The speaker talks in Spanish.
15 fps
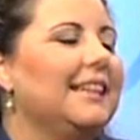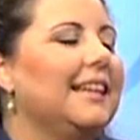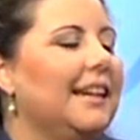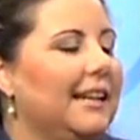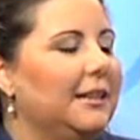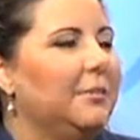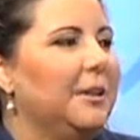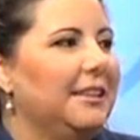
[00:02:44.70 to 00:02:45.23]
de
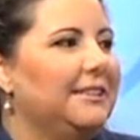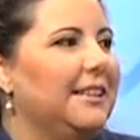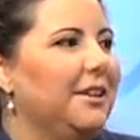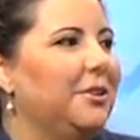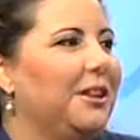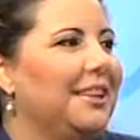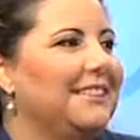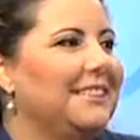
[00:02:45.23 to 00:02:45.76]
la
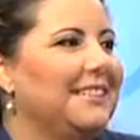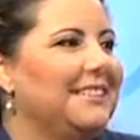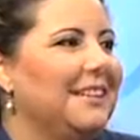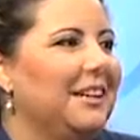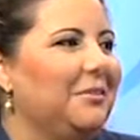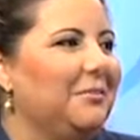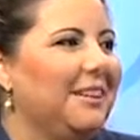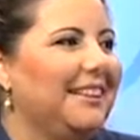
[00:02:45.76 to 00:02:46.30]
administradora de
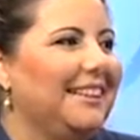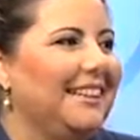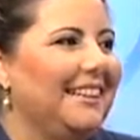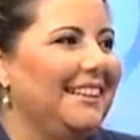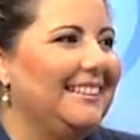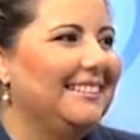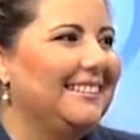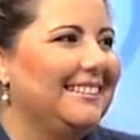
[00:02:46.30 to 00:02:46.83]
estancias infantiles.
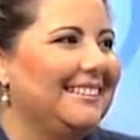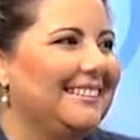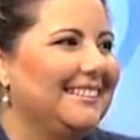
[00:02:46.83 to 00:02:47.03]
Qué bueno,